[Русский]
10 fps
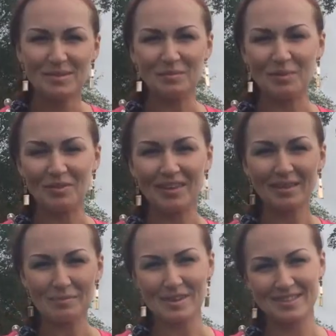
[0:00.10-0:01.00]
Всем
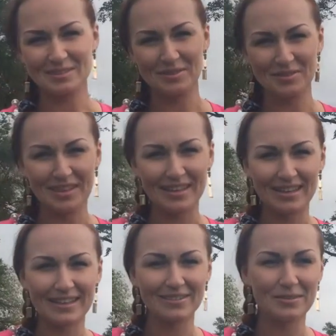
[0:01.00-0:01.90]
привет, меня зовут
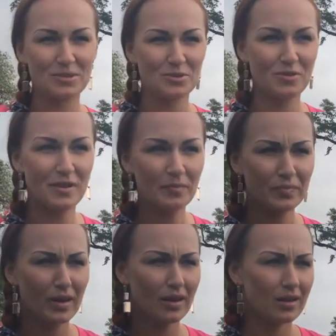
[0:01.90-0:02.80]
Евгения Головачева.
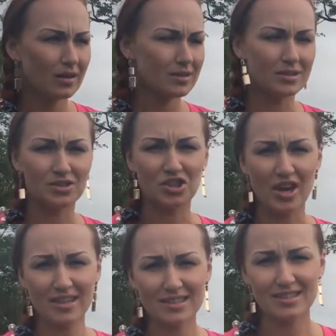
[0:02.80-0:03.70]

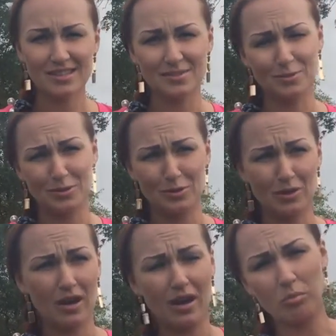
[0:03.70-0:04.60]
Сейчас,
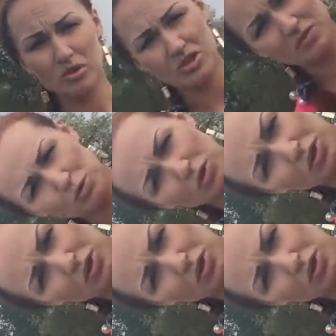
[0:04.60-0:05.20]
сегодня, как обычно, все